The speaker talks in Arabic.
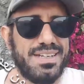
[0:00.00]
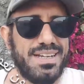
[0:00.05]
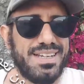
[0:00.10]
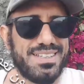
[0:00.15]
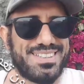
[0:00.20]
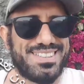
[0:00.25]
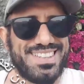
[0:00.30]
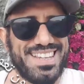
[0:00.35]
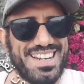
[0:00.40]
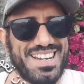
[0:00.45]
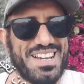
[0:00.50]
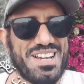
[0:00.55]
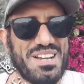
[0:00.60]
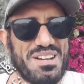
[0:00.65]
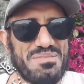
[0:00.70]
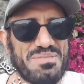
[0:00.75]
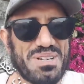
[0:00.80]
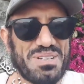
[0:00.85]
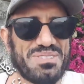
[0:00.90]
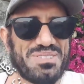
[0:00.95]

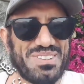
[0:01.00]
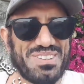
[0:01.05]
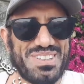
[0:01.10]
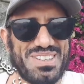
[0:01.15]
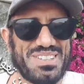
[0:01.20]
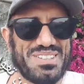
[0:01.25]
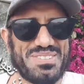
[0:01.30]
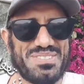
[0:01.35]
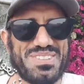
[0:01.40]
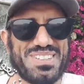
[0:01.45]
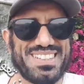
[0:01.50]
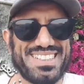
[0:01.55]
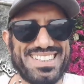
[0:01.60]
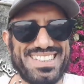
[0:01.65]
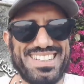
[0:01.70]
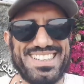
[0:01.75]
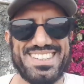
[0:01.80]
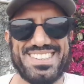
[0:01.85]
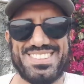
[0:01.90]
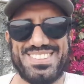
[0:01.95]
السلام ورحمة الله
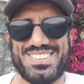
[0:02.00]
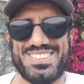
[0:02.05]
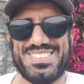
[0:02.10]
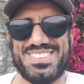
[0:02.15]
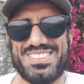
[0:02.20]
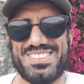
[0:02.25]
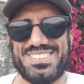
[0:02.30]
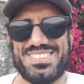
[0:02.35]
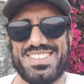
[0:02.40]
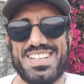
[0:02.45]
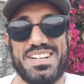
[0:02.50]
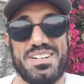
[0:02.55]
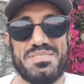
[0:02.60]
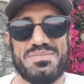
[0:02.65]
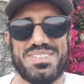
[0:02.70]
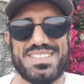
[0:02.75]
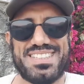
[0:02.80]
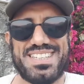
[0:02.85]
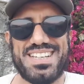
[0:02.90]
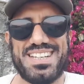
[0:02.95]
وبركاته يا
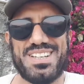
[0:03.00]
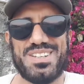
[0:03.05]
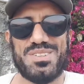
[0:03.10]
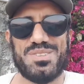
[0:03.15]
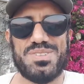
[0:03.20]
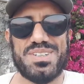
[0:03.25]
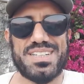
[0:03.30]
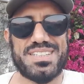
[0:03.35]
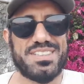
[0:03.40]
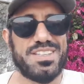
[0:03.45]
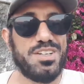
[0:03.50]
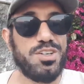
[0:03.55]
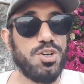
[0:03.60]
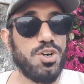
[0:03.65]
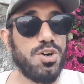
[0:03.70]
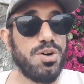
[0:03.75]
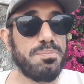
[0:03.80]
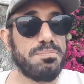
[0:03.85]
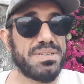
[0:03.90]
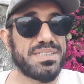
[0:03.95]
مساء الورد
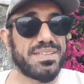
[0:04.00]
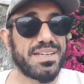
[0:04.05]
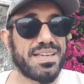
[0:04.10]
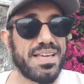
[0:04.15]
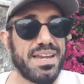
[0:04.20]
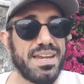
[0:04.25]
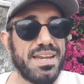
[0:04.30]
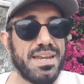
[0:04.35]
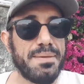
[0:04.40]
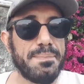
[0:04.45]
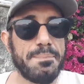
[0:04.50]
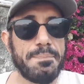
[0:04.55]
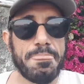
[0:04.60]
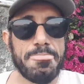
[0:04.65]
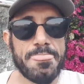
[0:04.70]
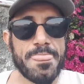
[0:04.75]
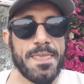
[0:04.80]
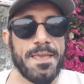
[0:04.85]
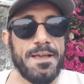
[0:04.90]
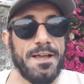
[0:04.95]
اليوم بتكلم
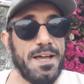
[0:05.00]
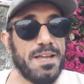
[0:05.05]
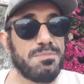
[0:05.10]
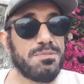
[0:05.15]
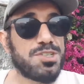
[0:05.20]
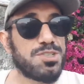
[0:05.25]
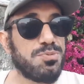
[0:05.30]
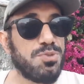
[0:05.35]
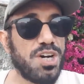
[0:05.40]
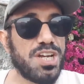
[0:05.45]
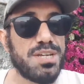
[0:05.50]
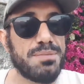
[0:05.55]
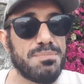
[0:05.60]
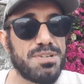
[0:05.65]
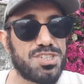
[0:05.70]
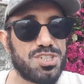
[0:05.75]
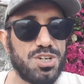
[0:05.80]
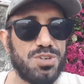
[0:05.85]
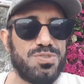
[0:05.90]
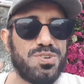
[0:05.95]
عن المجموعة اللي
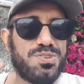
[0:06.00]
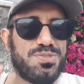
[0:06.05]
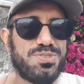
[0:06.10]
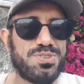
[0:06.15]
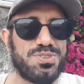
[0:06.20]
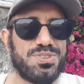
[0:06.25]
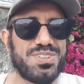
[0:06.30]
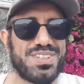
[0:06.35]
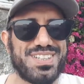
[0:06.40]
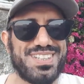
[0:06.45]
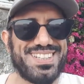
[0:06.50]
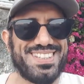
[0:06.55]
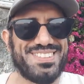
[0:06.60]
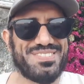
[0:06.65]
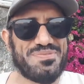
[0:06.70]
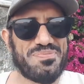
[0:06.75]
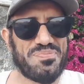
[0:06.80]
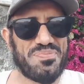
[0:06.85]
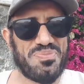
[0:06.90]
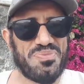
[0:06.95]
مسكوا في الفندق
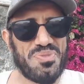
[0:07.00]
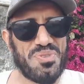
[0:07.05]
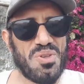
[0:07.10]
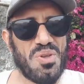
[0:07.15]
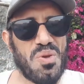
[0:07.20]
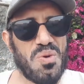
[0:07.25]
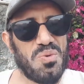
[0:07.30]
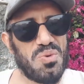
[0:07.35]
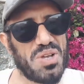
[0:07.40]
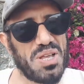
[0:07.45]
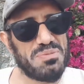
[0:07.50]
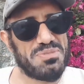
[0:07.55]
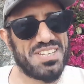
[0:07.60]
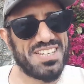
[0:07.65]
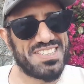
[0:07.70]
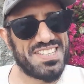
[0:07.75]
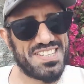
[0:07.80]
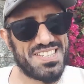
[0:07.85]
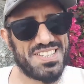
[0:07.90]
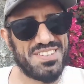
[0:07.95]
وكم
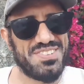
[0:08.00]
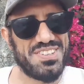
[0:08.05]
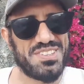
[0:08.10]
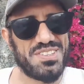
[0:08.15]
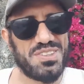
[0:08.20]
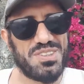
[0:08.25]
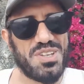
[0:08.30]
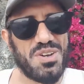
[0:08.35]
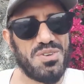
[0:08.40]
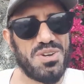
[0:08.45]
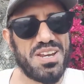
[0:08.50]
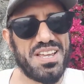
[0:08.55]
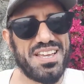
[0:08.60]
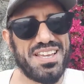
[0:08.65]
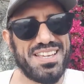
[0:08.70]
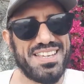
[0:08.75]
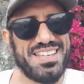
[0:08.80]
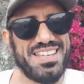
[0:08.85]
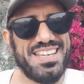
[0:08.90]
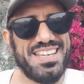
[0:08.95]
ستستفيد الدولة